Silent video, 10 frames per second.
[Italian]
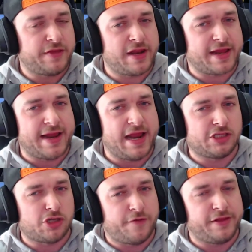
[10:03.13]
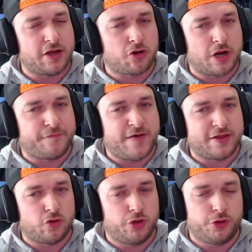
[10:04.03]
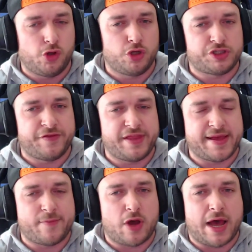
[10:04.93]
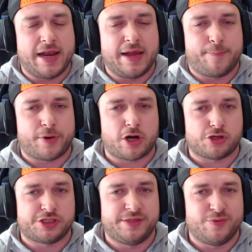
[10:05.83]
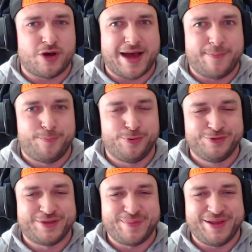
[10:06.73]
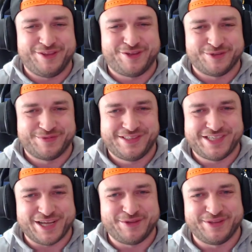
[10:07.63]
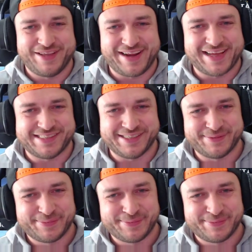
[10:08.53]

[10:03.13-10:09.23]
al canale se non l'avete ancora fatto e noi ci vediamo al prossimo appuntamento. Ciao a tutti ragazzi.